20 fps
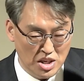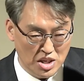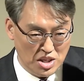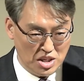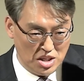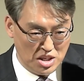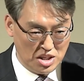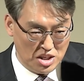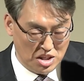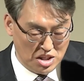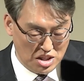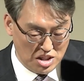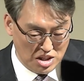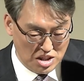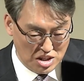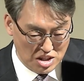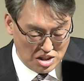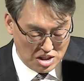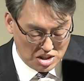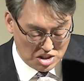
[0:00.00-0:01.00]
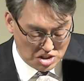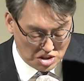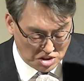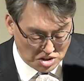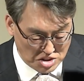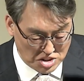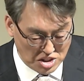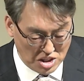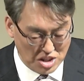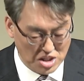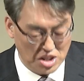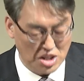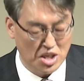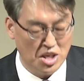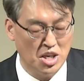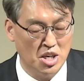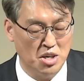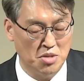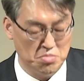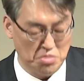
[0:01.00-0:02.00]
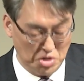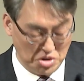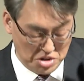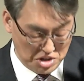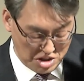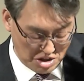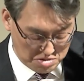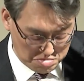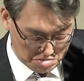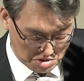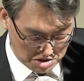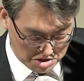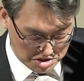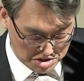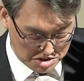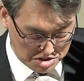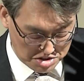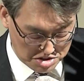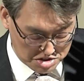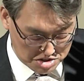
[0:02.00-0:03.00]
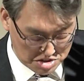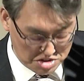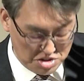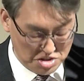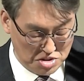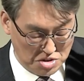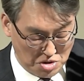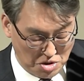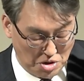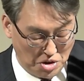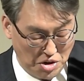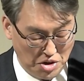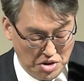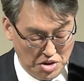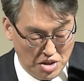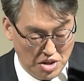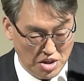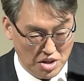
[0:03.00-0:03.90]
이 여자가 머리에 머리를 쓰는 것